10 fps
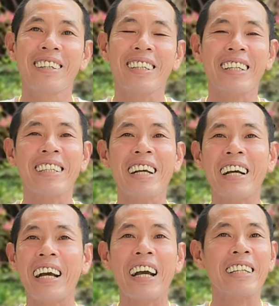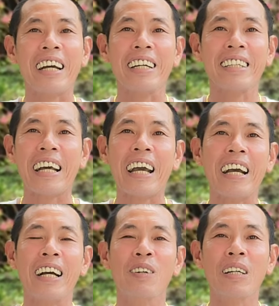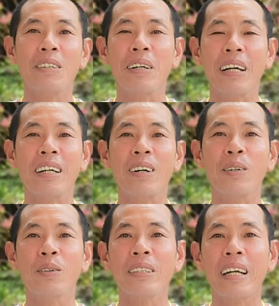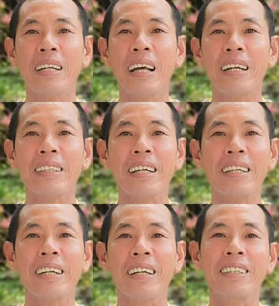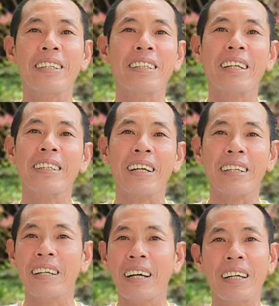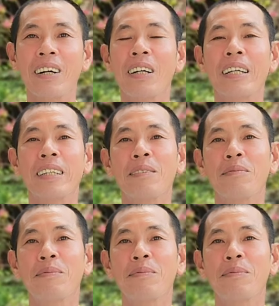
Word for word: xách xe ra chạy cái tè ra quán cà phê ngồi uống dây lát một tiếng hay nửa tiếng chạy về rồi là xong